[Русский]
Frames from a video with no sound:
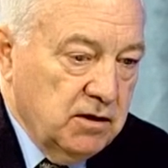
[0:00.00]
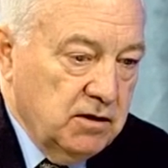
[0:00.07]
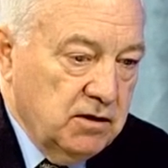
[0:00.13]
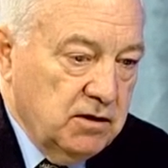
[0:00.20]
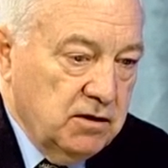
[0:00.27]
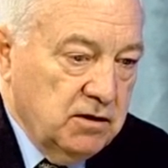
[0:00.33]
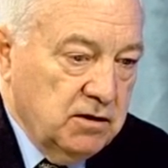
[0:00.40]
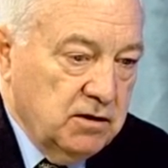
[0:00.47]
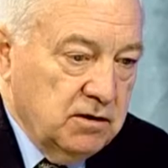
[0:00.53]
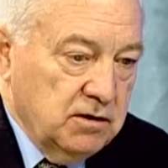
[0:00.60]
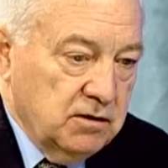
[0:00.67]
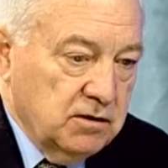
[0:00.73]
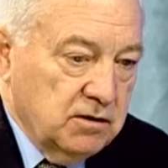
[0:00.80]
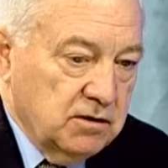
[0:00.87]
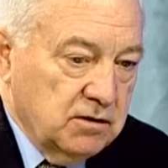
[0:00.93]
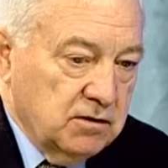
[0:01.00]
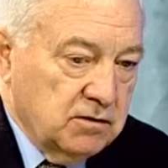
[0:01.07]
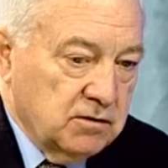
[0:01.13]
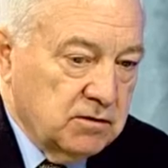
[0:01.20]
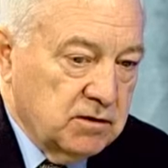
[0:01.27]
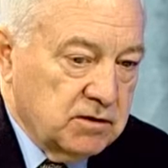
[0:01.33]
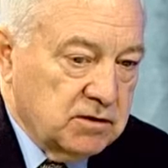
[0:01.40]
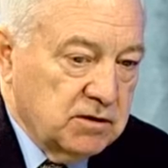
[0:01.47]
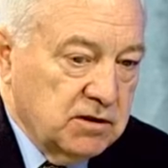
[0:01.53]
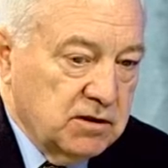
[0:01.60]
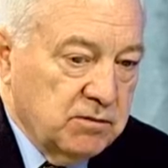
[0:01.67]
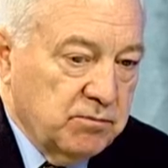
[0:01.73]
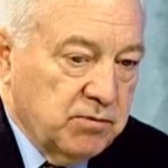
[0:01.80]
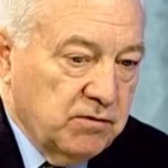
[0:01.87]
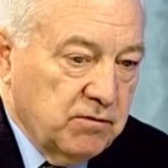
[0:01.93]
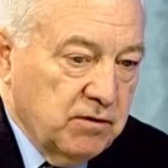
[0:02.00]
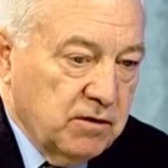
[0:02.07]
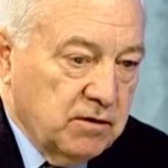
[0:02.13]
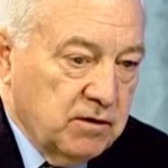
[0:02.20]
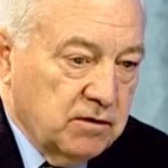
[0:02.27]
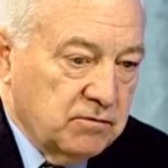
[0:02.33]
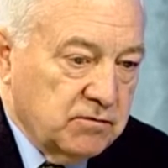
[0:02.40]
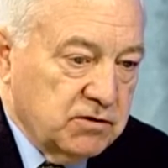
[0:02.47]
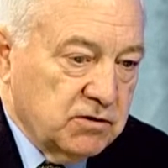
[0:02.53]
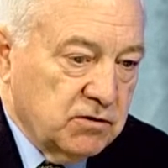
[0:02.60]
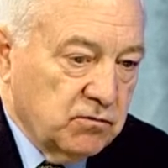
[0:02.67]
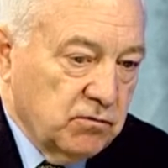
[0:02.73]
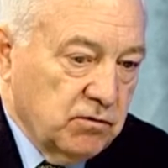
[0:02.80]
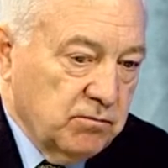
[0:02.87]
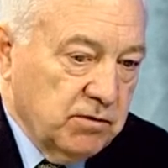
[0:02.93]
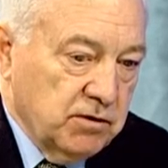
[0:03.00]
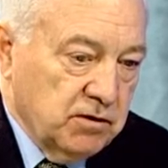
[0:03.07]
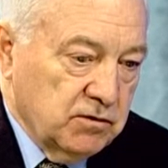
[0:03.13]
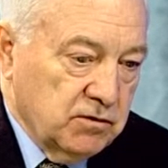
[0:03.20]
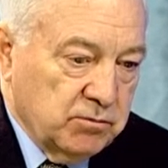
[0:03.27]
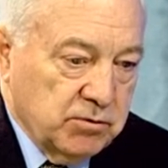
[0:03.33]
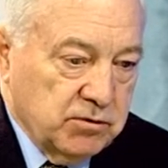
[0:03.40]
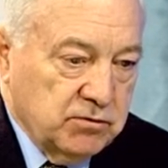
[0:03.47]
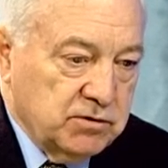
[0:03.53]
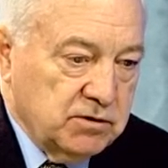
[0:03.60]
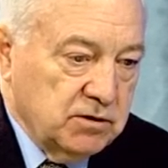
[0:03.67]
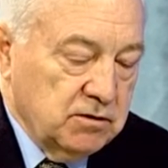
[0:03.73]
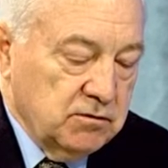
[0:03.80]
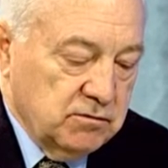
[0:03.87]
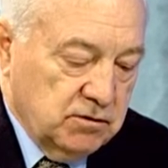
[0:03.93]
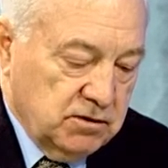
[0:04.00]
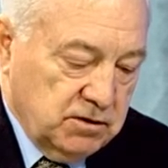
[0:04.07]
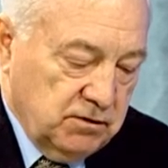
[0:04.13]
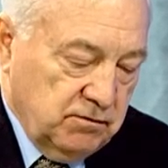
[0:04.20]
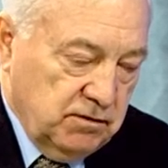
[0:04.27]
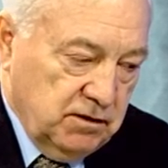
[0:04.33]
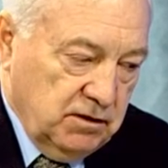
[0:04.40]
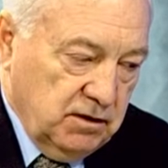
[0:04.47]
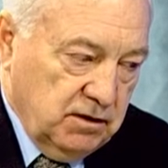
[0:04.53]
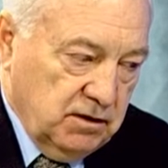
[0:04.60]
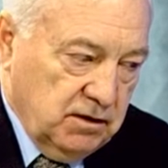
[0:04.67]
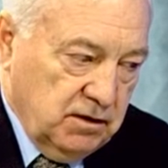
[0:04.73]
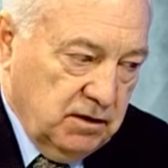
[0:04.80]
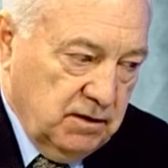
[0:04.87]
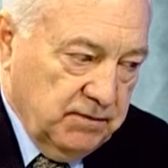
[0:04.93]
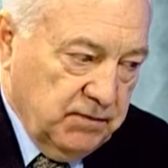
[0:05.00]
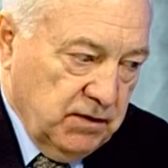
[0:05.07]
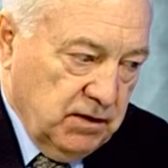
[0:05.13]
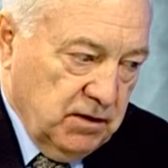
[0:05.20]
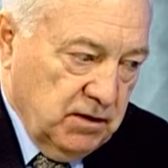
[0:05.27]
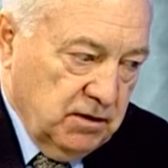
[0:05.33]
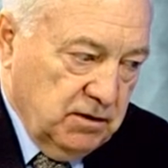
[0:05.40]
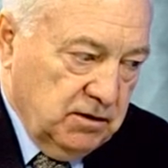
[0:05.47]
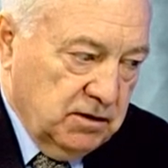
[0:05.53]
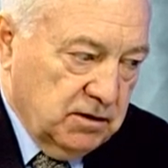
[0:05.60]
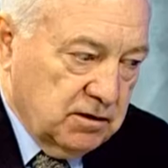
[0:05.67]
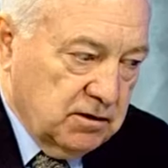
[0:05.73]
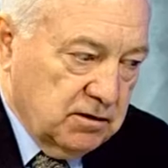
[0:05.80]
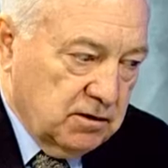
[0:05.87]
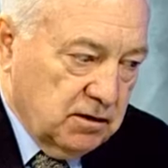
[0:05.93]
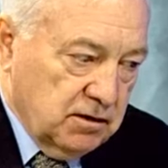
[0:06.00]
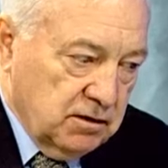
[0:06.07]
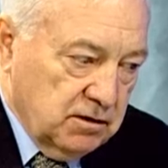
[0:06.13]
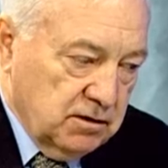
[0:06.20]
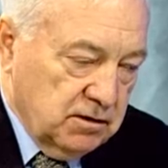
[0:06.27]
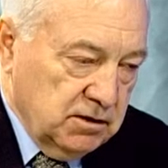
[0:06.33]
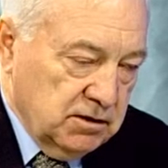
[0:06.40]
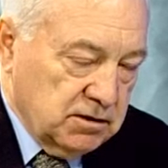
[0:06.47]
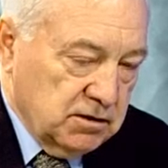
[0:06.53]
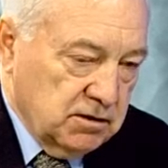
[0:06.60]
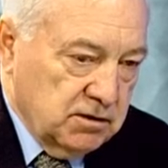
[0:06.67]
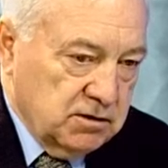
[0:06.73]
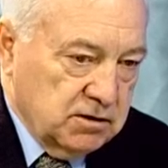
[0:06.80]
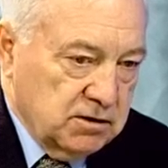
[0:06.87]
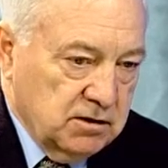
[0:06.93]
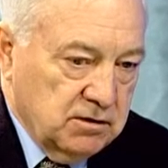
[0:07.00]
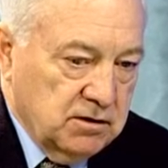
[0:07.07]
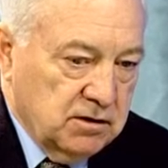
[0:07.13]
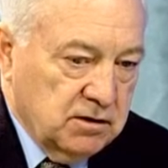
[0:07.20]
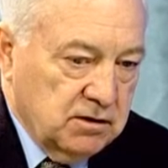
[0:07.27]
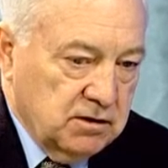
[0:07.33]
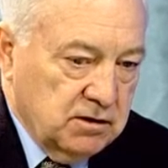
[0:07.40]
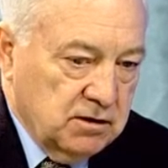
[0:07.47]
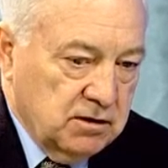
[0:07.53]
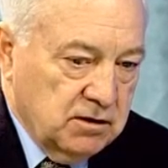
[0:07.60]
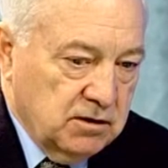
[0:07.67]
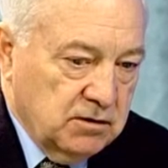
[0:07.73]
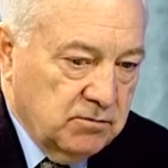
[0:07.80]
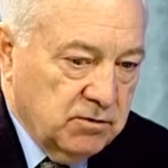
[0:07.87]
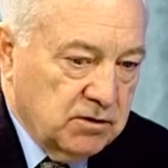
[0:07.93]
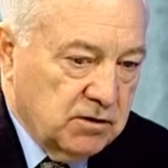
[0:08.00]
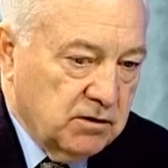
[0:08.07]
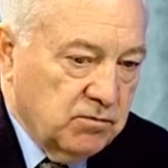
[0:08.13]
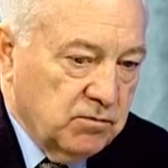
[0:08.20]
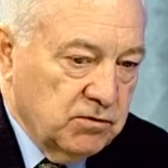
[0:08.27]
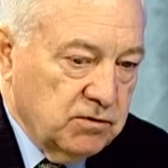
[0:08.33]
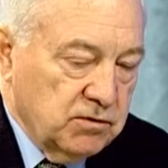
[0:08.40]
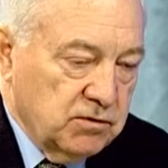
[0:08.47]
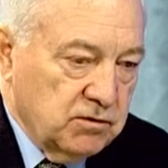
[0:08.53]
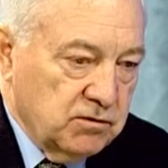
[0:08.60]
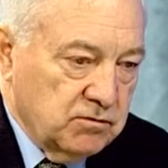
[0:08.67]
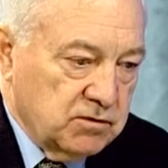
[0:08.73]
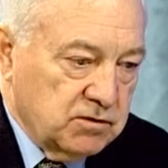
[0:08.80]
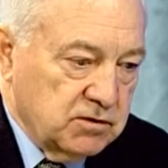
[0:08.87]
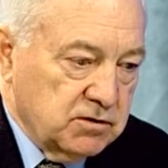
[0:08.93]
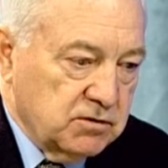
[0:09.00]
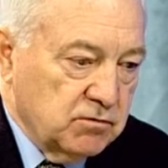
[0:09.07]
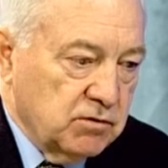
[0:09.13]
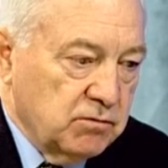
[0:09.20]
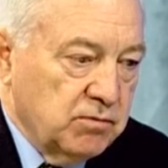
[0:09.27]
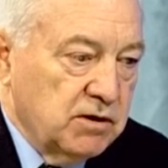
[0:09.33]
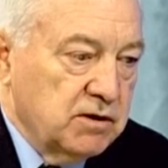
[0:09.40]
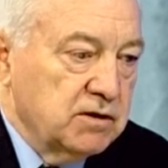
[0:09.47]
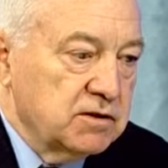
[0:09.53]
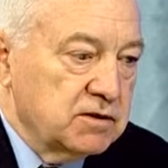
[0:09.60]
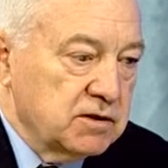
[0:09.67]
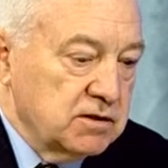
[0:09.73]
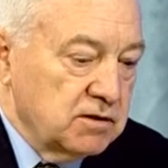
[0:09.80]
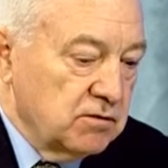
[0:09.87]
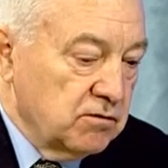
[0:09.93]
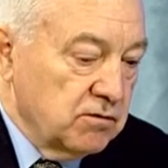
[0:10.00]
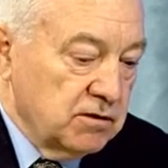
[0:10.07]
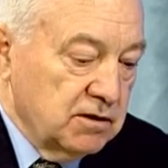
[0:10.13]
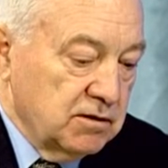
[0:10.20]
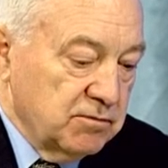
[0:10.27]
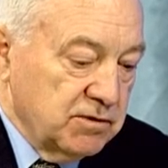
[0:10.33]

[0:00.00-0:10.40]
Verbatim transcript: И даже не бывая в Чернобыле, но получили удостоверение некоторые, несколько человек э, медработников шестой больницы города